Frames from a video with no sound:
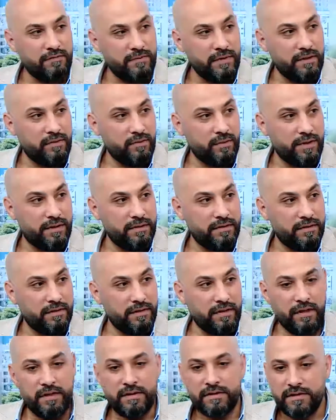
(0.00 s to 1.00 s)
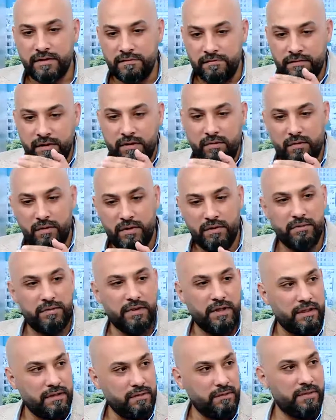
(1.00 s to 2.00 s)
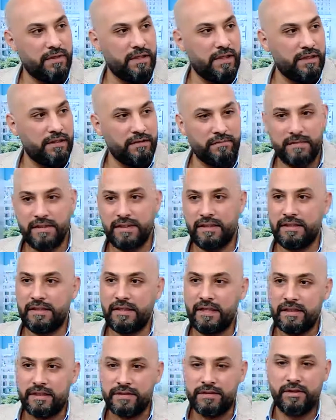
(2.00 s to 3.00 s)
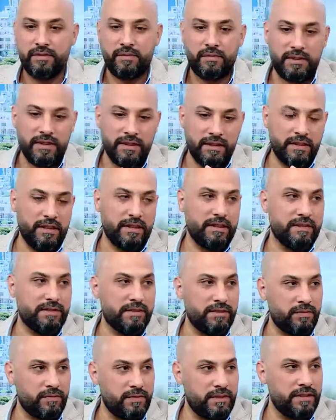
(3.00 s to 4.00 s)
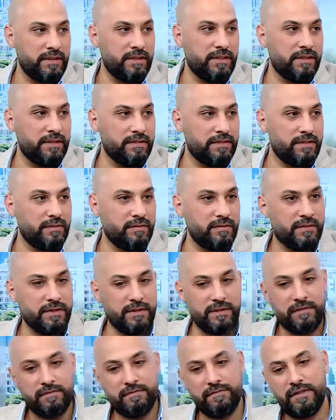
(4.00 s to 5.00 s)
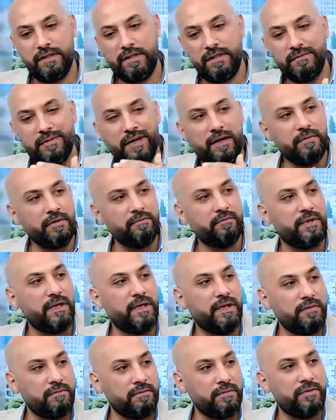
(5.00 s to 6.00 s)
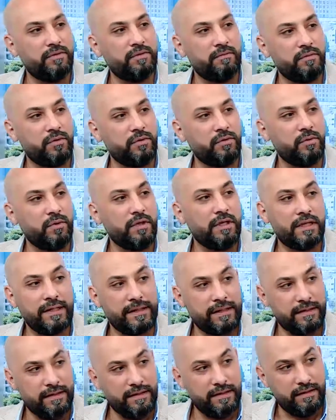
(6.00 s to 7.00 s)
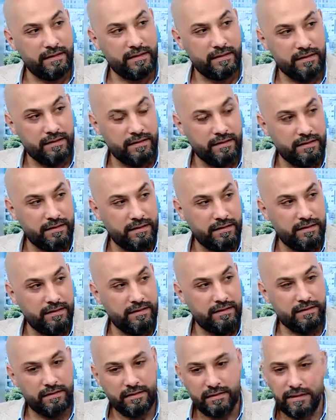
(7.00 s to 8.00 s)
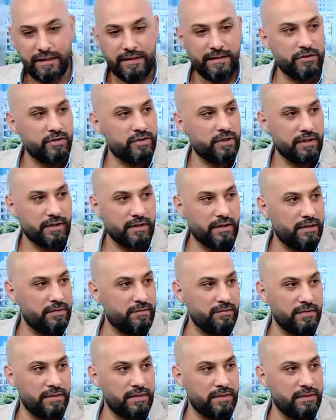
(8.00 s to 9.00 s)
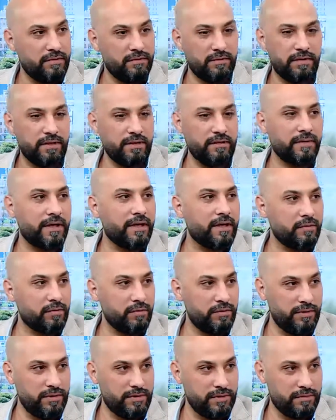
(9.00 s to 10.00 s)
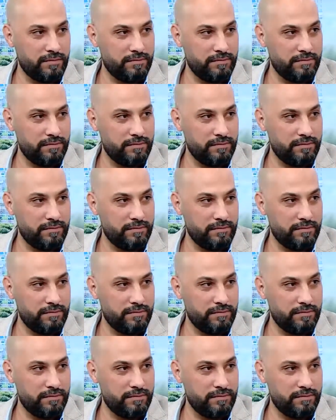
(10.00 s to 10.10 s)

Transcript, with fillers: من الورد مم. صنف اول وثاني وثالث مثلا هذا سعره كذا هذا سعره كذا هذا سعره كذا فاللي ما بنباع بيروح لل آه، للاشارات والهدول اللي بيخربوا الدنيا